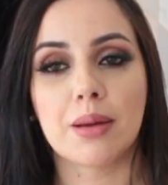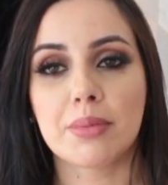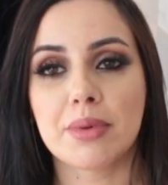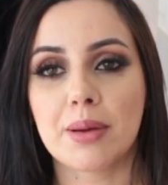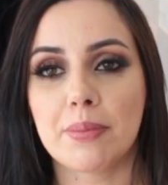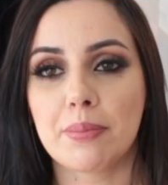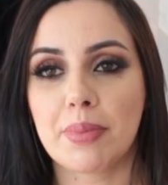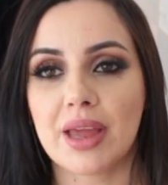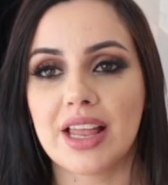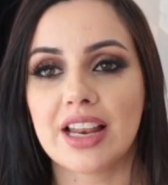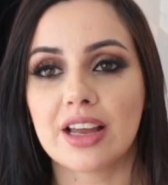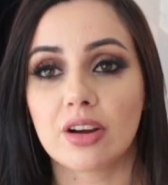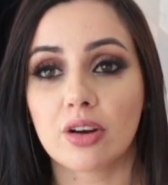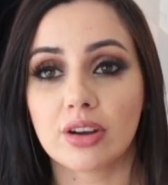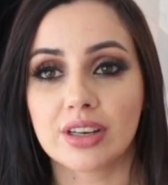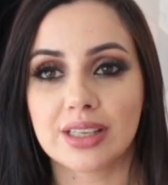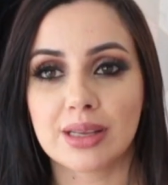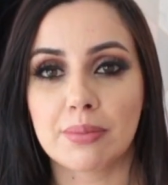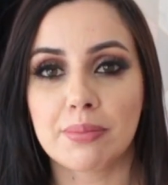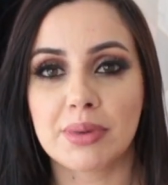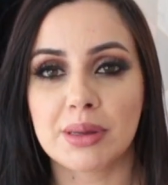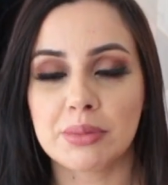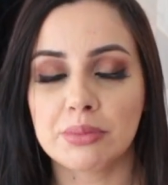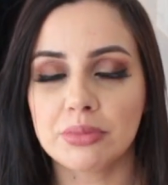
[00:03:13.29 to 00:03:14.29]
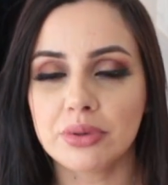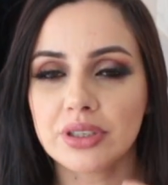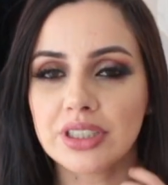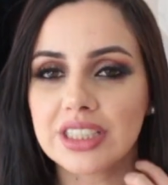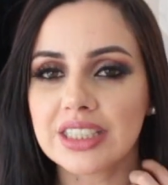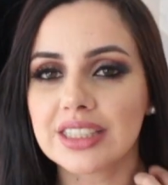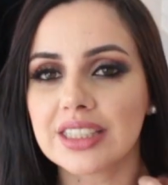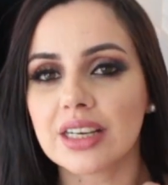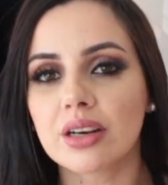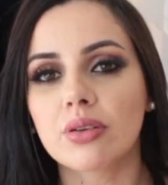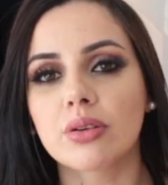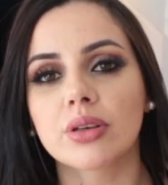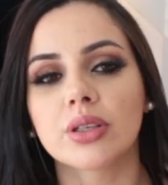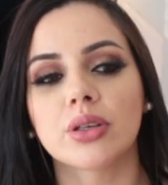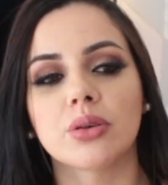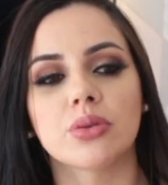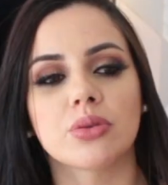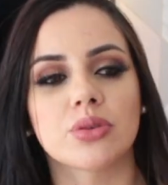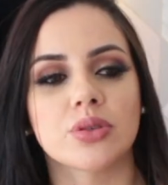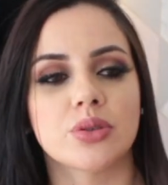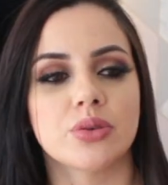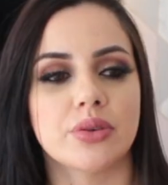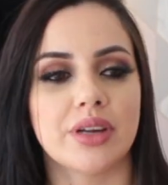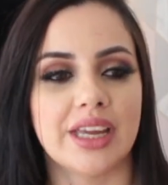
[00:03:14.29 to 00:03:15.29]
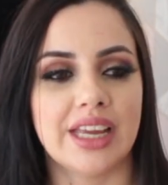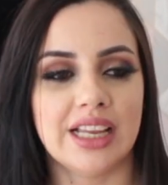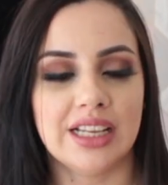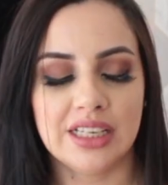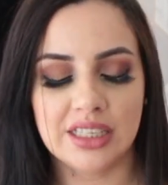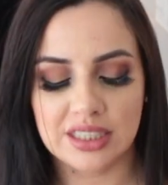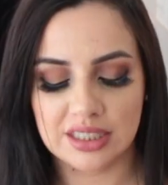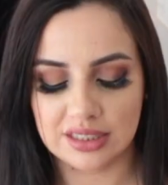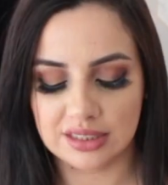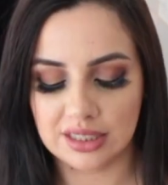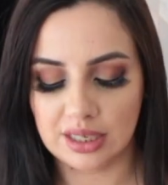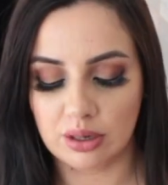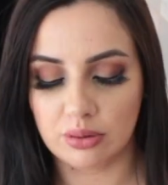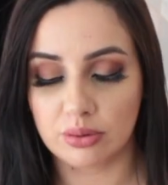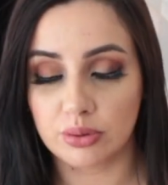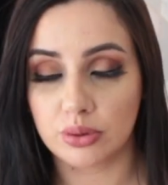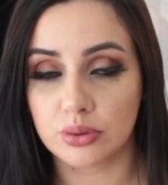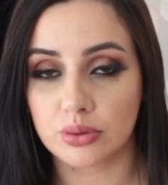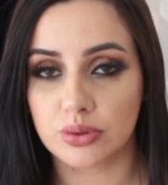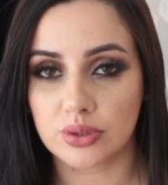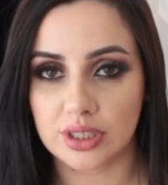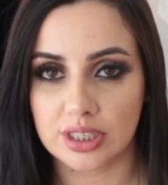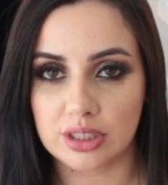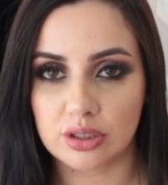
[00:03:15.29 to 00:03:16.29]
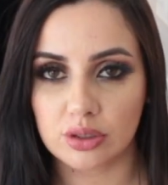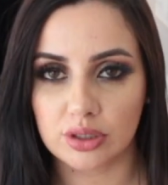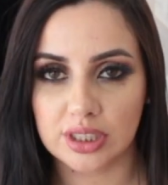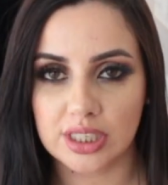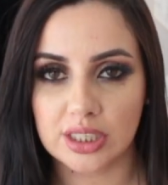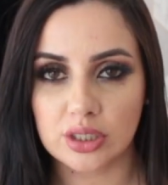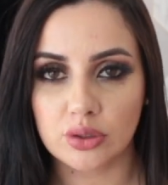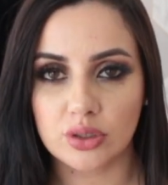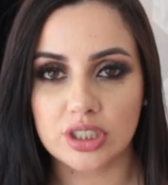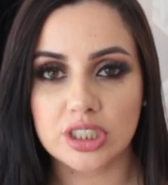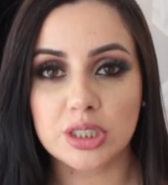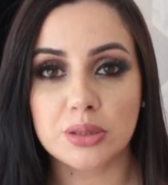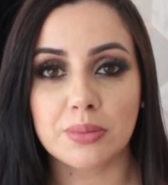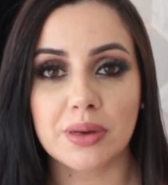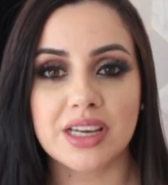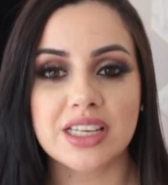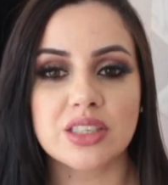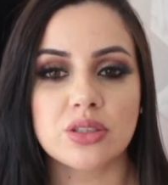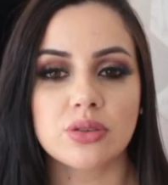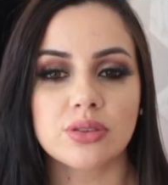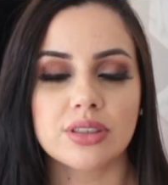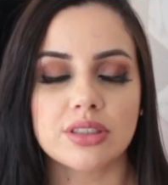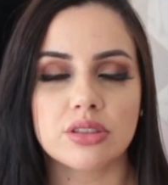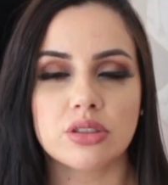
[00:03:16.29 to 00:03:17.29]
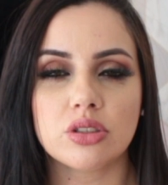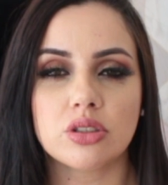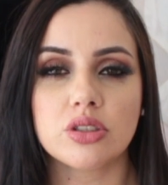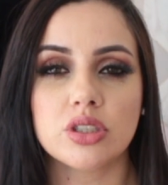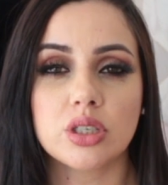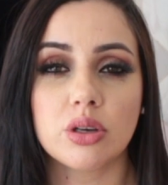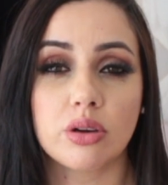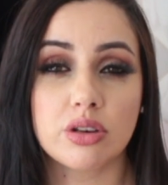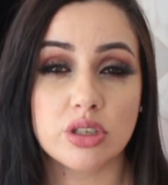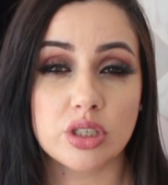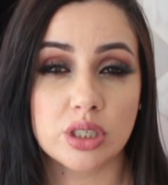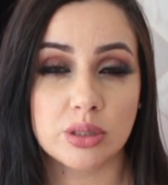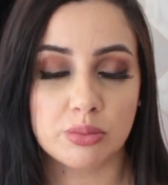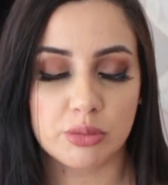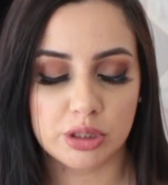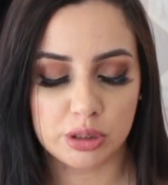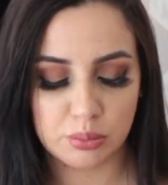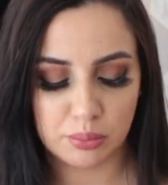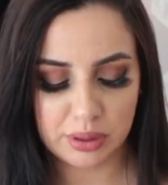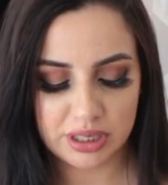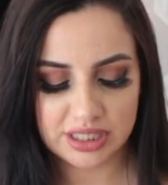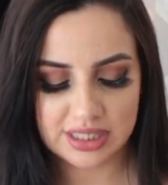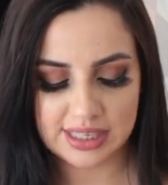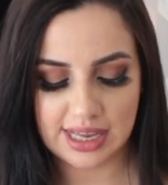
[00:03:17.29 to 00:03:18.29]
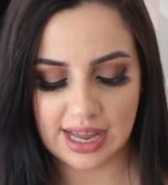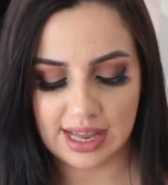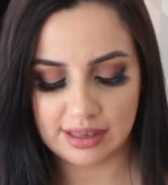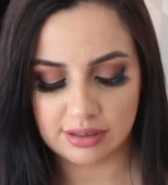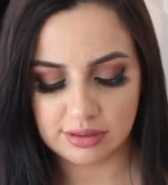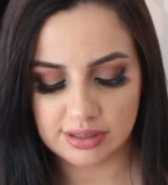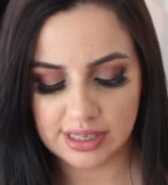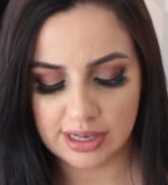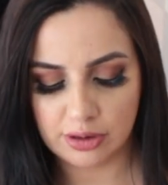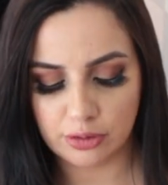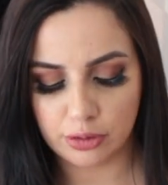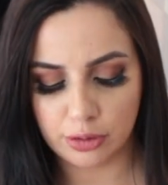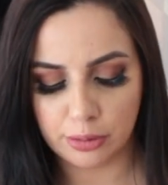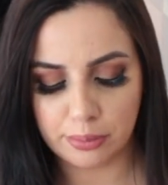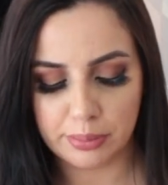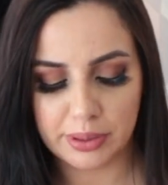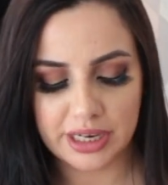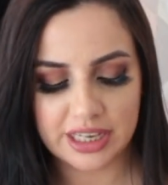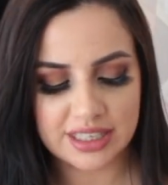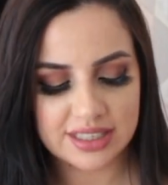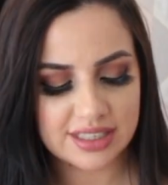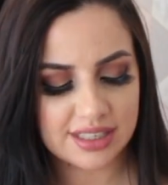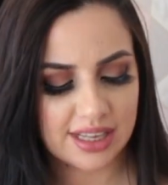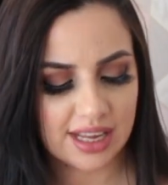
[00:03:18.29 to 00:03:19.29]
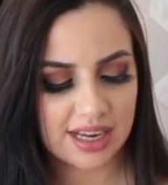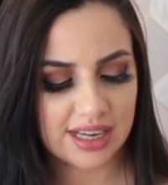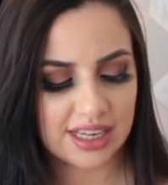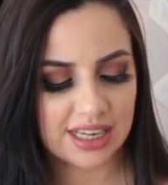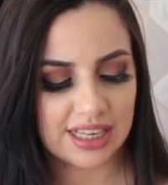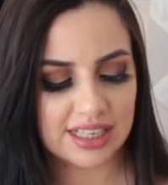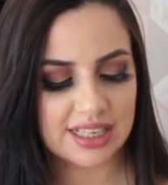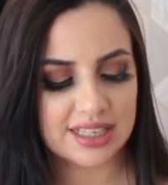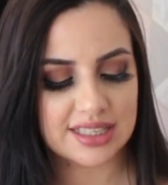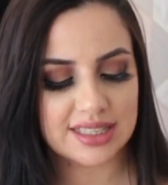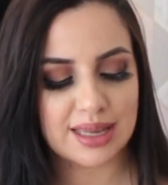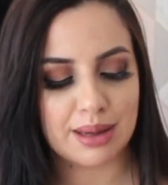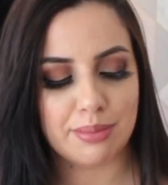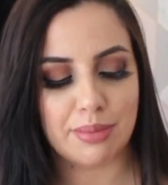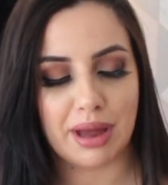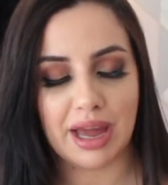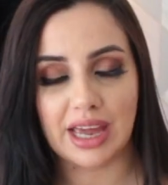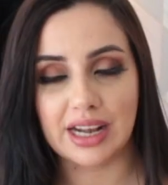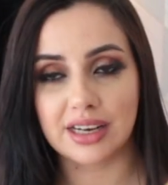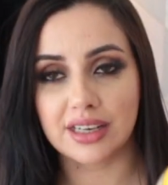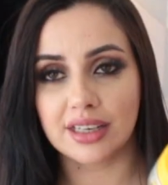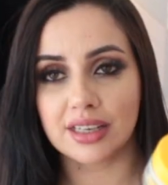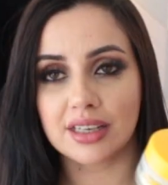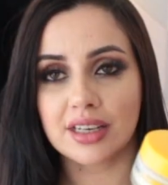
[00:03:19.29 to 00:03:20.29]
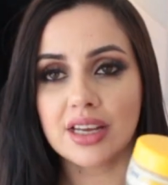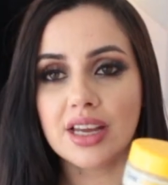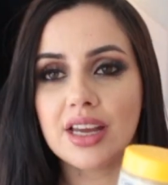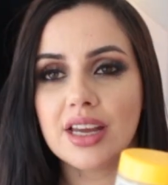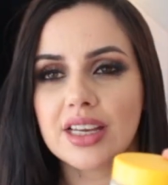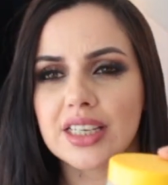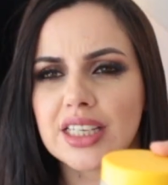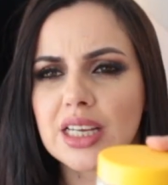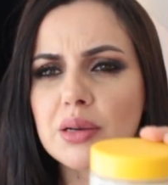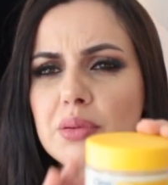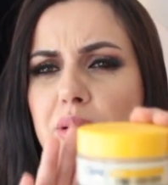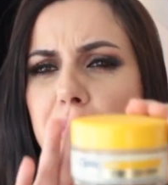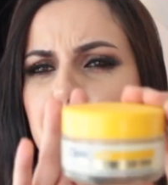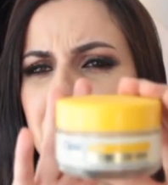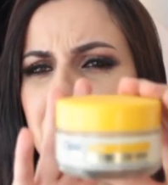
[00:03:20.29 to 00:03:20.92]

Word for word: A minha pele acorda bem bonita quando eu uso ele, então eu uso ele toda noite, mas durante o dia eu acho ele muito pesado. Daí eu comprei esse daqui, dessa marca, que é uma